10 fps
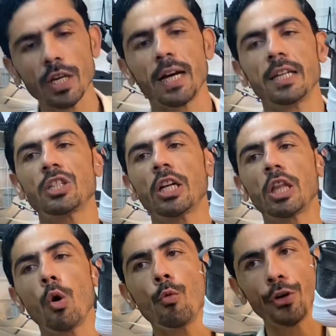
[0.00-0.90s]
दिखाना
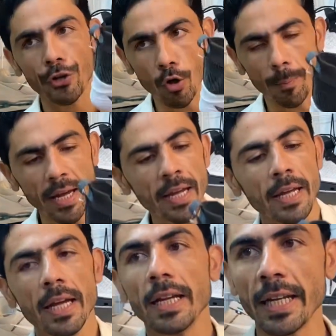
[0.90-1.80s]
चाहता हूँ वीडियो में
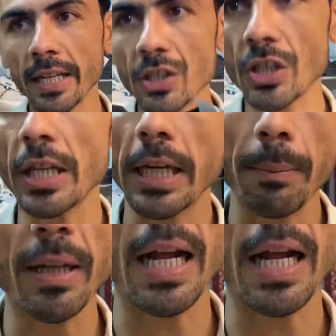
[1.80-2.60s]
लेकिन इसकी कीमत